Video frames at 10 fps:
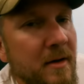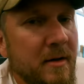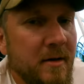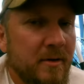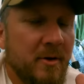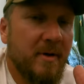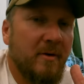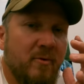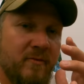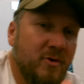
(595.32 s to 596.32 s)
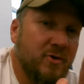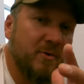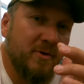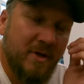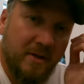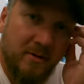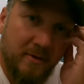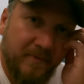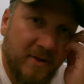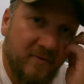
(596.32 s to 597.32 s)
E, dobra, łowiliśmy
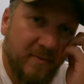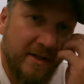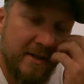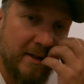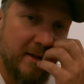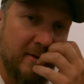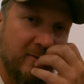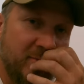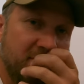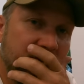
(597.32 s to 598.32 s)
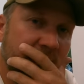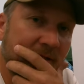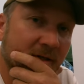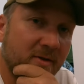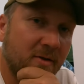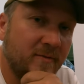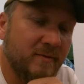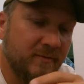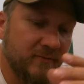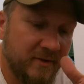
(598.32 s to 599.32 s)
ostatnio w marinie w porcie
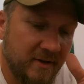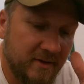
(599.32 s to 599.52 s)
jachtowym w